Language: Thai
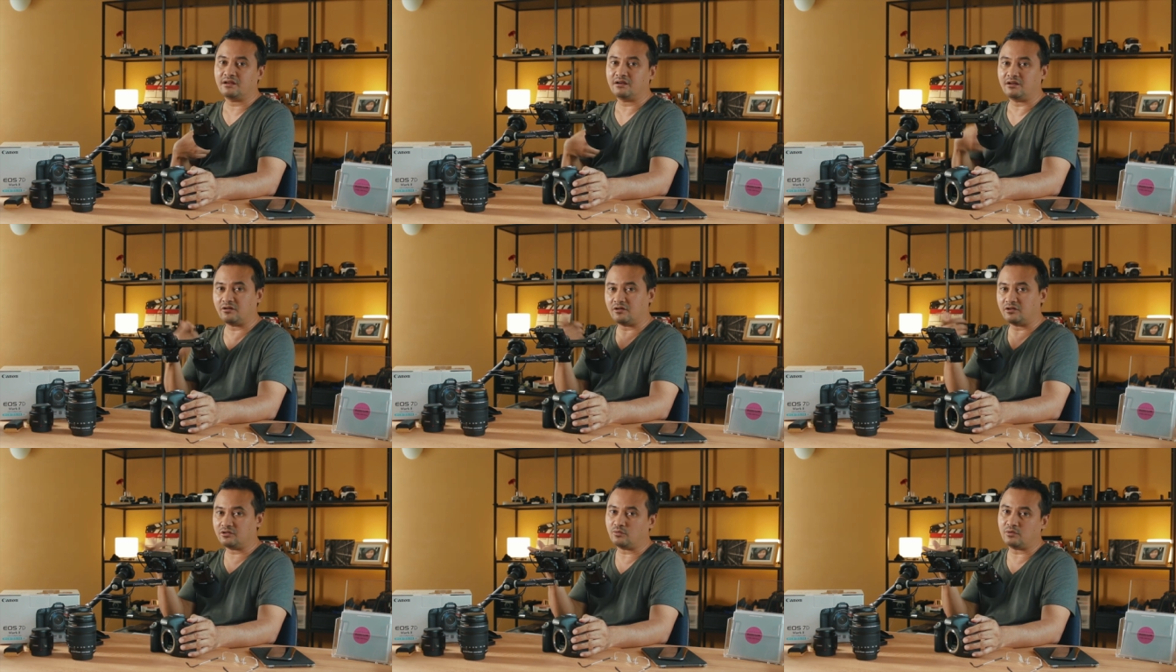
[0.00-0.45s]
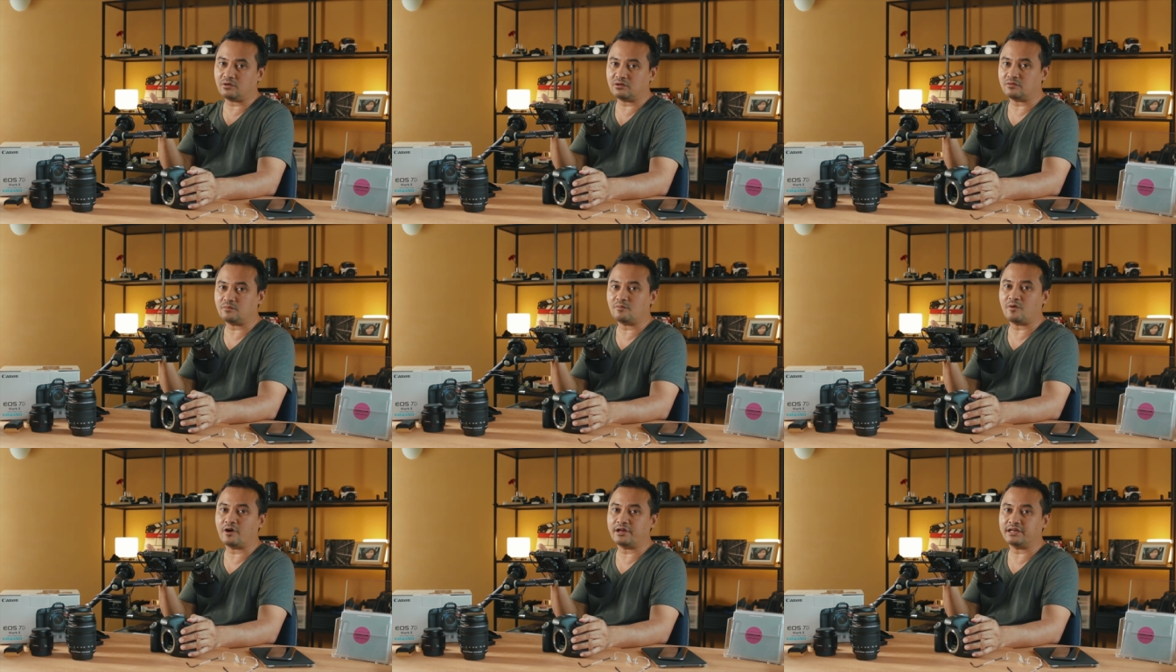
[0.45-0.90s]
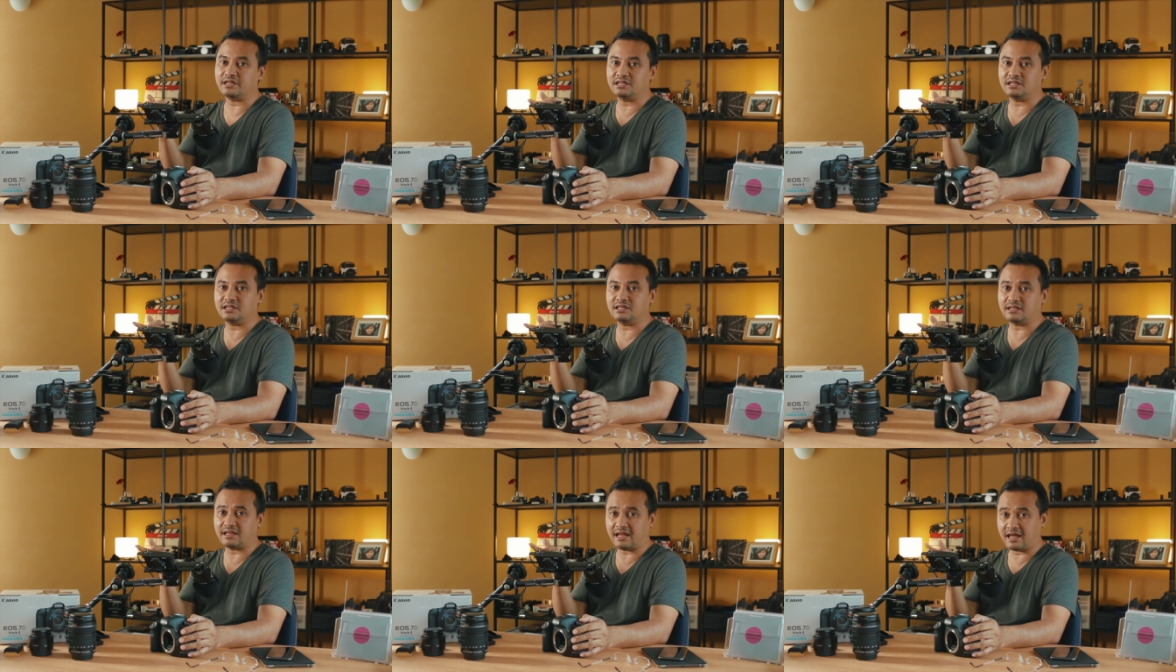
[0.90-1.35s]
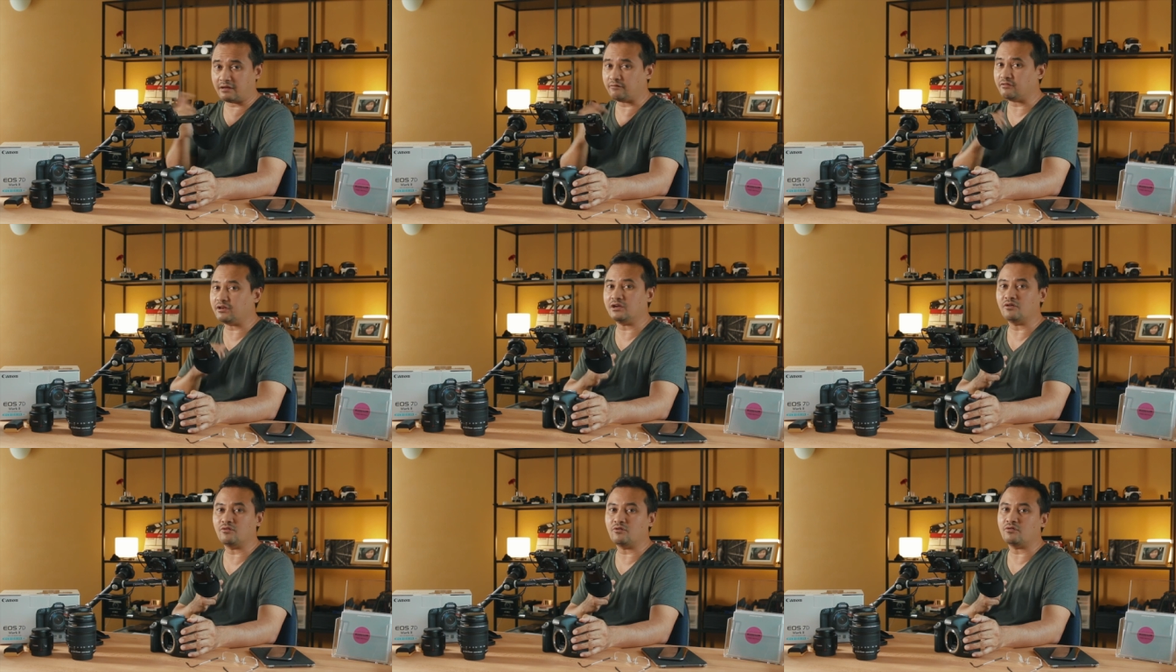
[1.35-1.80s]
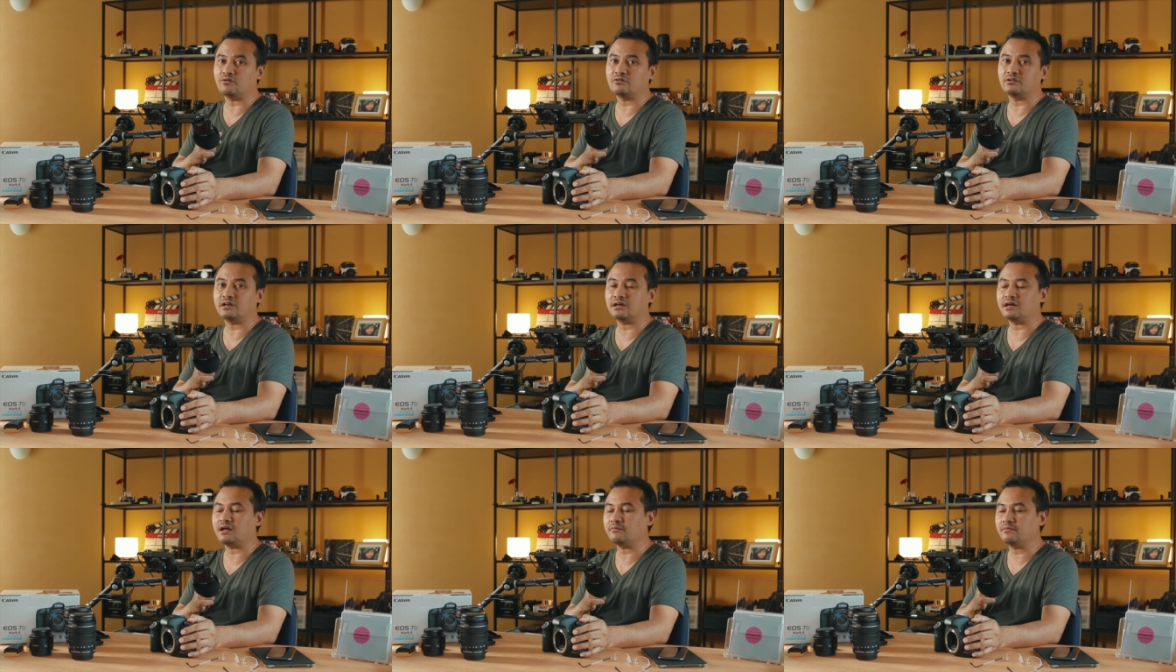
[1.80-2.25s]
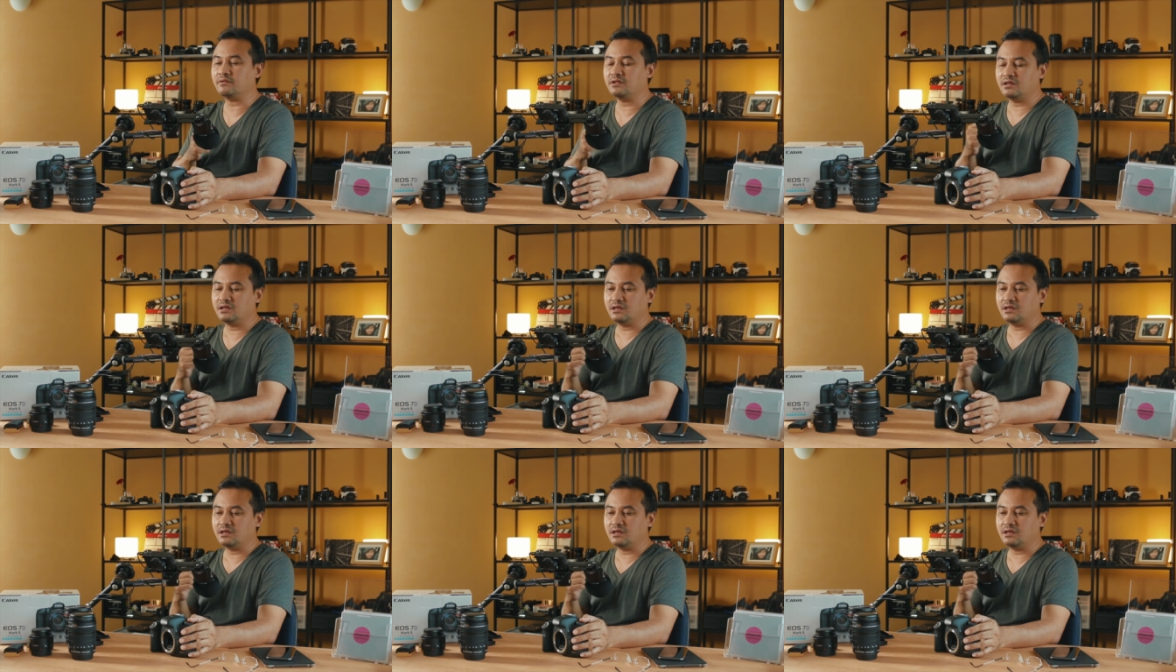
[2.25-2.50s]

แล้วก็ตัวน้องบอยที่ถ่ายวิดีโอนะครับ